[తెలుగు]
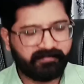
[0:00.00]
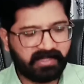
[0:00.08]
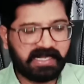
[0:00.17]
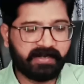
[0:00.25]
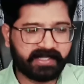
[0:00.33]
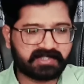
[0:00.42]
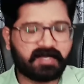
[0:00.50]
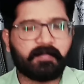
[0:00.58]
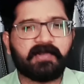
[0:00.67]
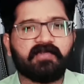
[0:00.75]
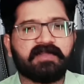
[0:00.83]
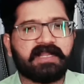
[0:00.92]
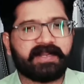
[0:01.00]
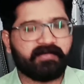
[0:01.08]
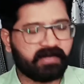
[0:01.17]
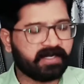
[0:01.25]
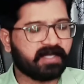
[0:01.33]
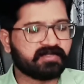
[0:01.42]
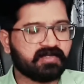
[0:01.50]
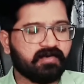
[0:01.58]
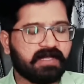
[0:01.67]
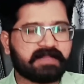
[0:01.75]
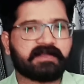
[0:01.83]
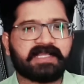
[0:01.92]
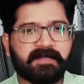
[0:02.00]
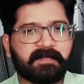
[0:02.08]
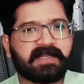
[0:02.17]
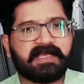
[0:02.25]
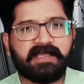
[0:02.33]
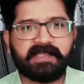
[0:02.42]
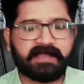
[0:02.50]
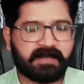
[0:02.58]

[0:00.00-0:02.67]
వీళ్ళు నీకు సపోర్ట్ ఉండాలి ఎవరంటే అర్జునుడు అతను కెప్టెన్గా